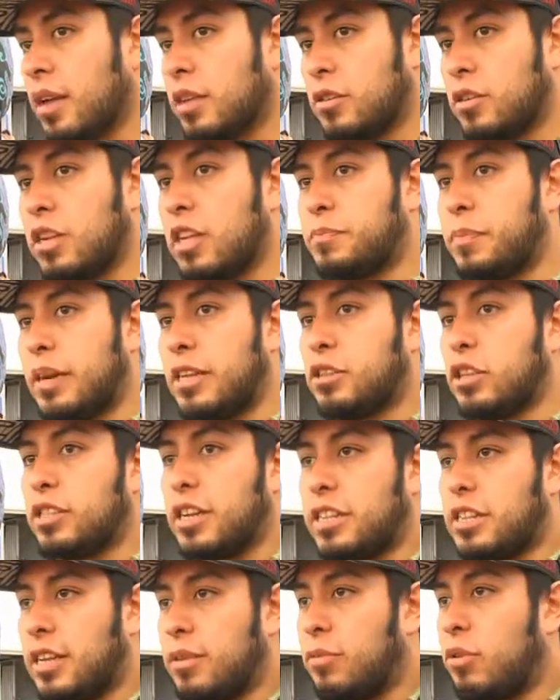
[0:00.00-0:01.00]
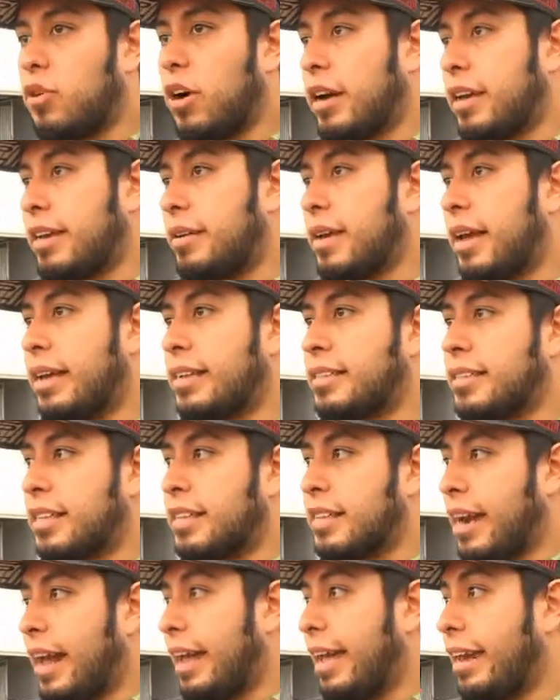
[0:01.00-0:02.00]
Entonces les pareció atractivo aquí este,
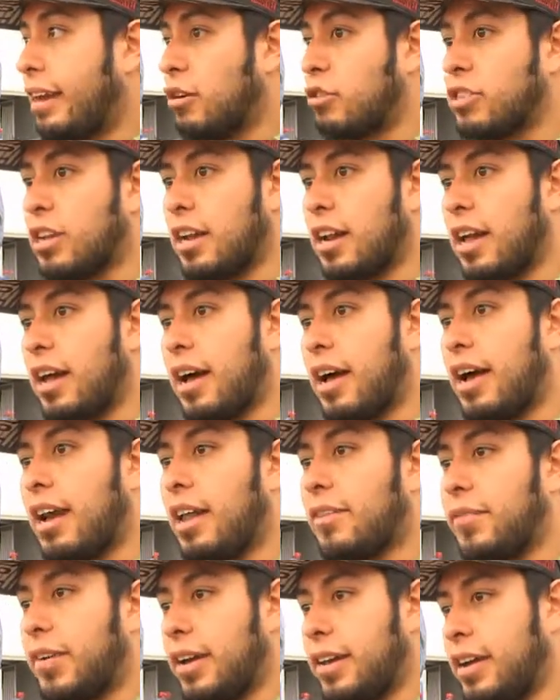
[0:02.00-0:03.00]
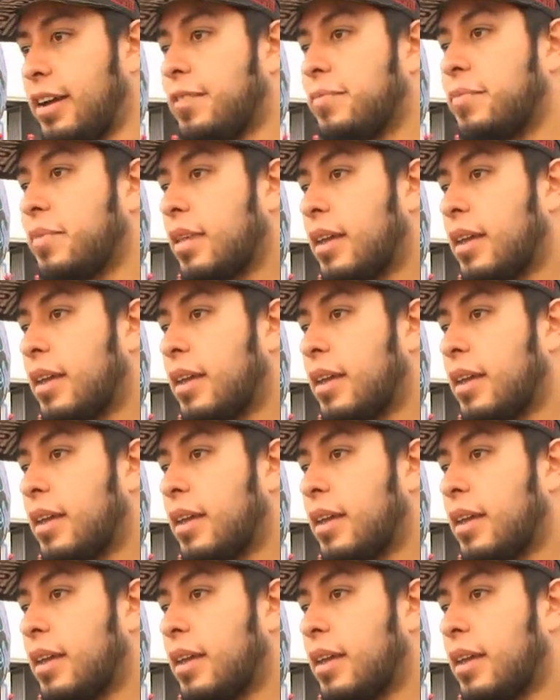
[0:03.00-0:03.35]
traerlos a la, a la feria